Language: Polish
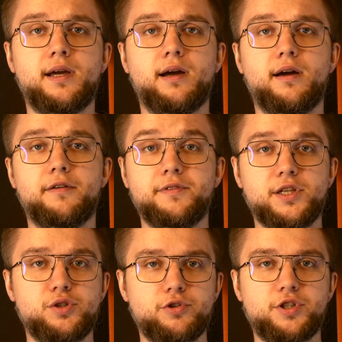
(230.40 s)
e,
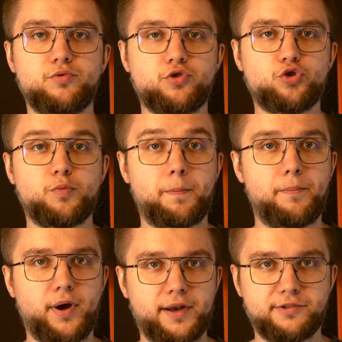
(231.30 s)
wydarzyło się coś
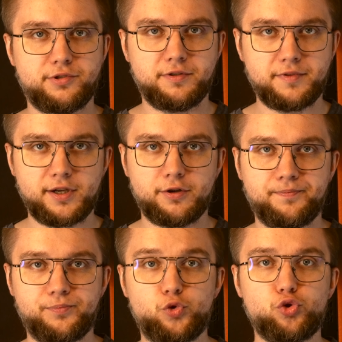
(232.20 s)
bardzo dziwnego.
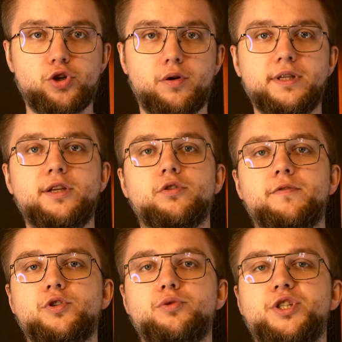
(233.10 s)
Tuż koło niej
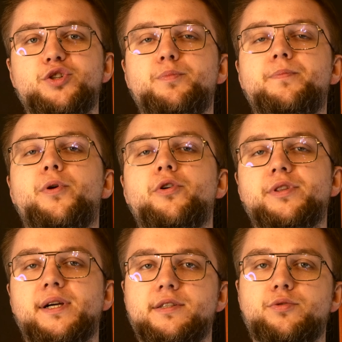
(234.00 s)
otworzył się
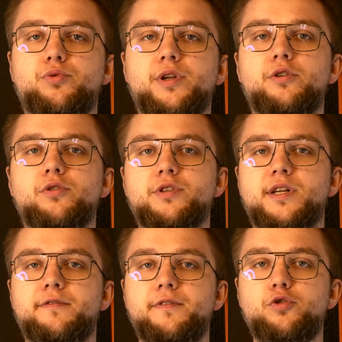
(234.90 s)
portal, z którego do
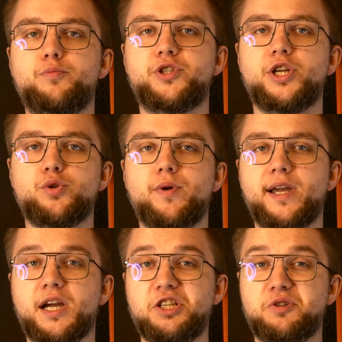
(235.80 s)
Zalfiru przeszła
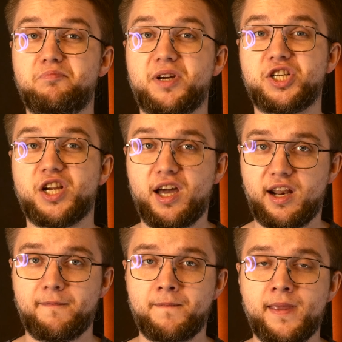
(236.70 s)
jakaś
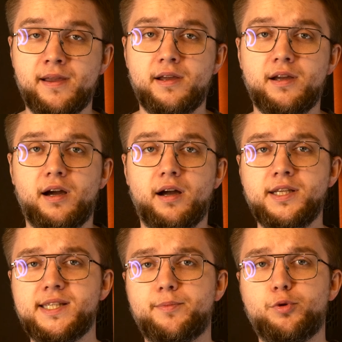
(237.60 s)
maszkara.
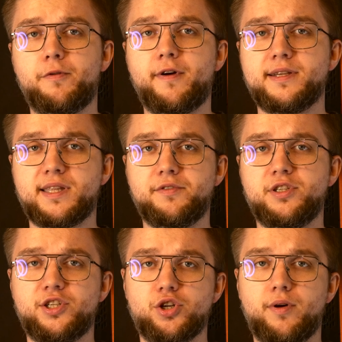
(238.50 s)
Nisa próbowała stawić
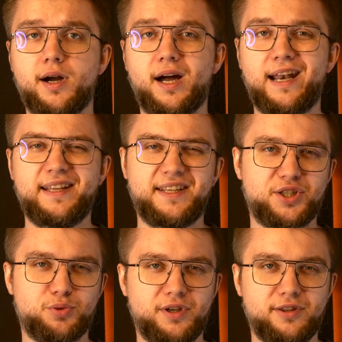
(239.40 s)
jej czoła, ale nie
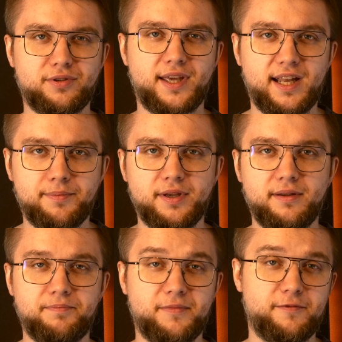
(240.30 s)
szło jej to
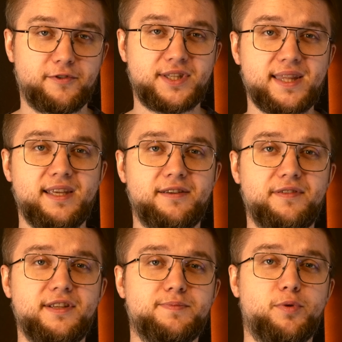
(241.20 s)
najlepiej. W ostatniej
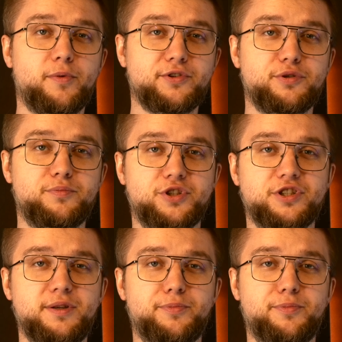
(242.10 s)
chwili z pomocą przyszli